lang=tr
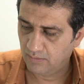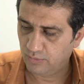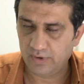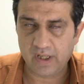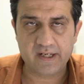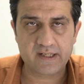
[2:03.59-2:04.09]

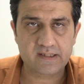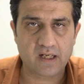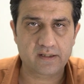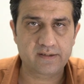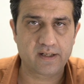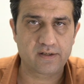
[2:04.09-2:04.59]
Bunlar nasıl
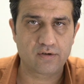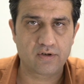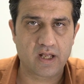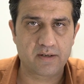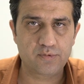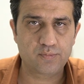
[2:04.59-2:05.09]

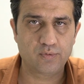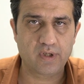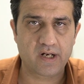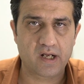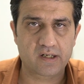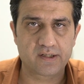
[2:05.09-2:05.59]
aktarıyorlarmış?
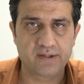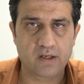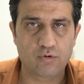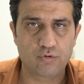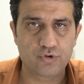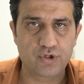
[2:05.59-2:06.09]
Bunlar hakkında
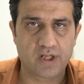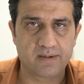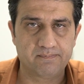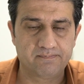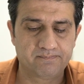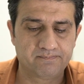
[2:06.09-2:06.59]
konuşalım.